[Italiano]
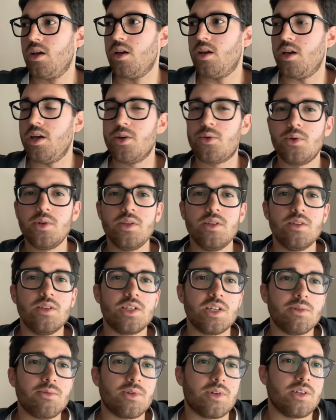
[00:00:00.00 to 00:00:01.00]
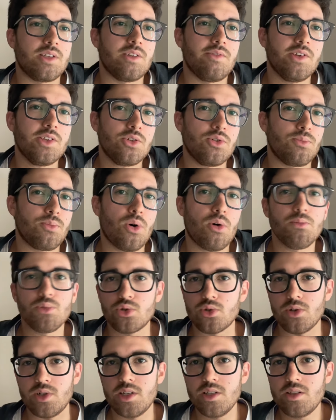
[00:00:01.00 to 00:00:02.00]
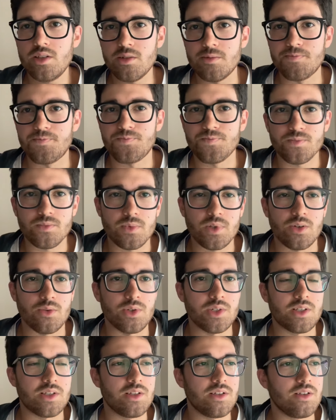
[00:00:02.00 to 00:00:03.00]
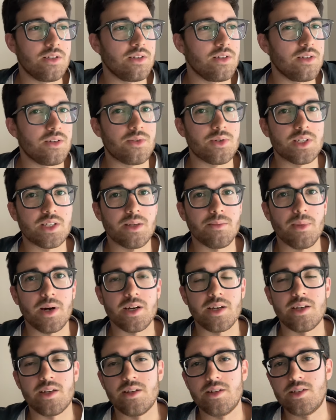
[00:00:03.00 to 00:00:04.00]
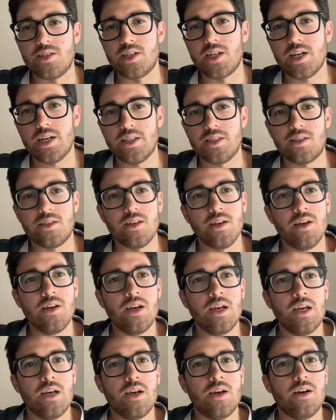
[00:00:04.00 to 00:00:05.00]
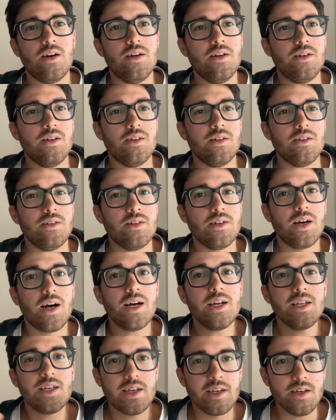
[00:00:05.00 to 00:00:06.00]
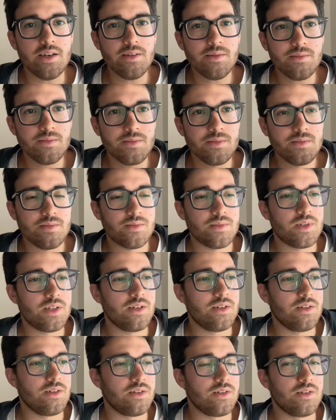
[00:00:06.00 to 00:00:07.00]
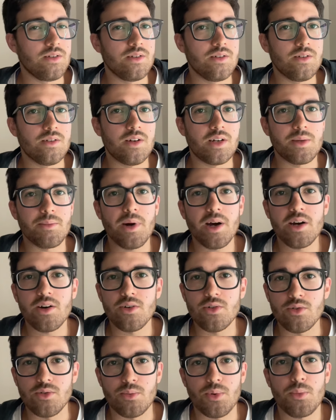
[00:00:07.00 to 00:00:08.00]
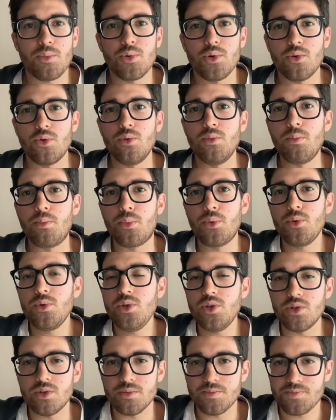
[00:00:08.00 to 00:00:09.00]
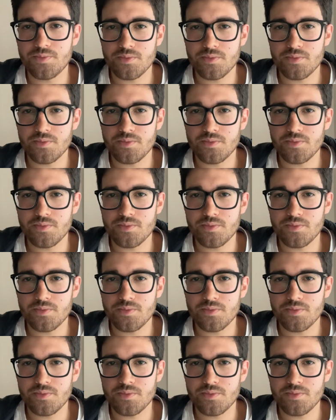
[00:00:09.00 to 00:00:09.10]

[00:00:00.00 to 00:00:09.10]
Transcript: E quindi diciamo che diventano un po' obsoleti questi, queste macchine giganti. Eh, al che eh, rimangono proprio un pugno,